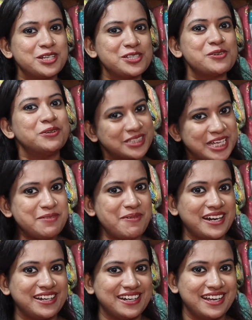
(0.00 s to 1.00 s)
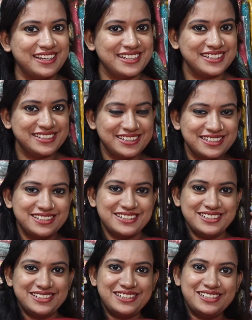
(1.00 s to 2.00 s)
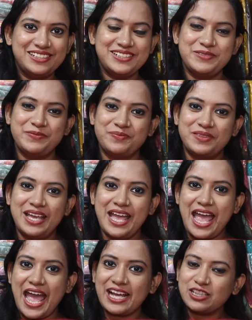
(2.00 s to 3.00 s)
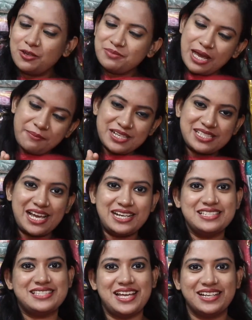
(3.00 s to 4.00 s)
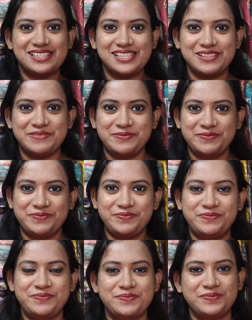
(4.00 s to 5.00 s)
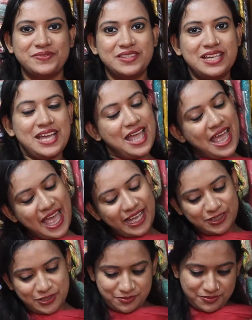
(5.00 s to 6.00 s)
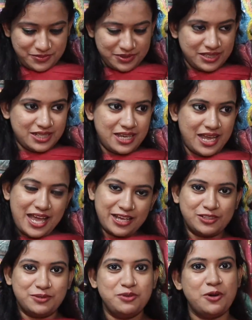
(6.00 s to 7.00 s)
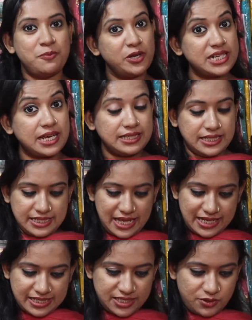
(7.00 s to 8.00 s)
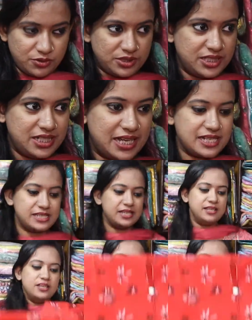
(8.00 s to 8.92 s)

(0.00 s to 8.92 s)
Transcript: তো কিছু হতেই পারে না একদম মানে দামের চ্যালেঞ্জ থাকছে একদম আচ্ছা, একদম নব্বই টাকা থেকে দেখাচ্ছি কুর্তি ঠিক আছে